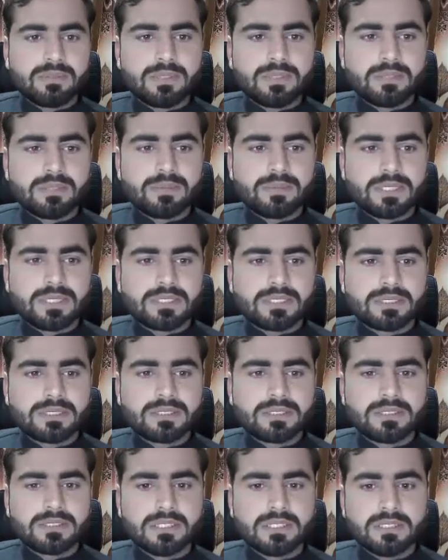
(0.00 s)
पे हमारे
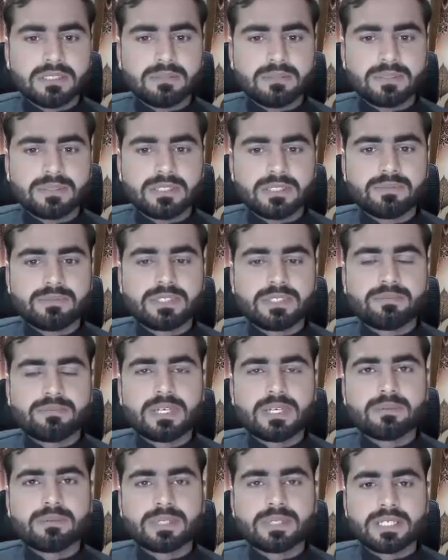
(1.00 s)
पास यहाँ से हम जब भी
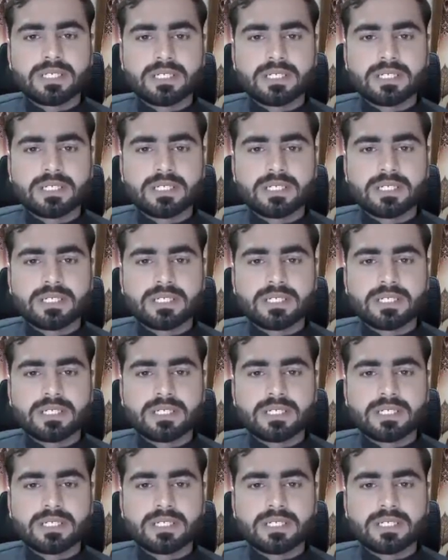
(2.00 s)
रिप्लाई पे